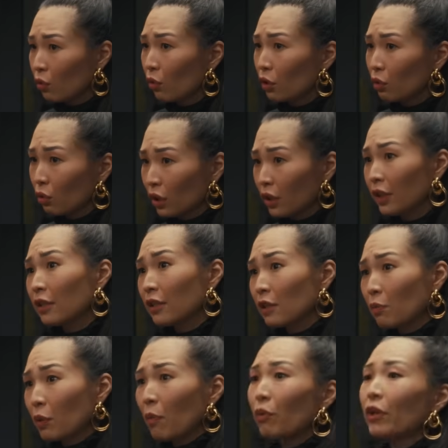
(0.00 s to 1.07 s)
у которых
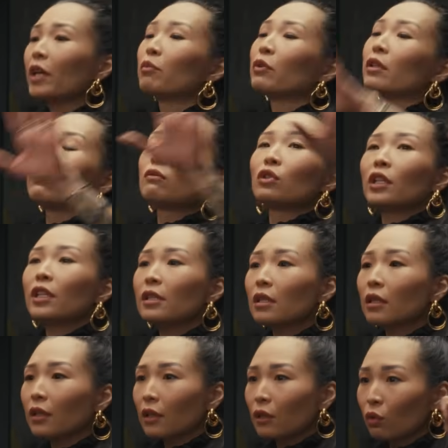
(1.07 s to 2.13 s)
есть проблемы, и вот
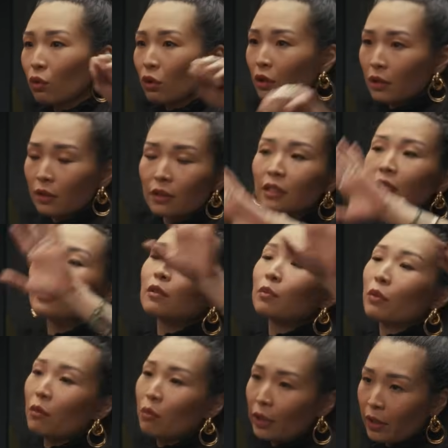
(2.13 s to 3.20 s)
этих, у которых нет
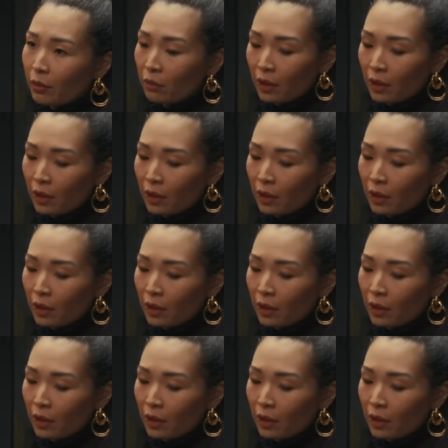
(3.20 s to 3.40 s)
проблем.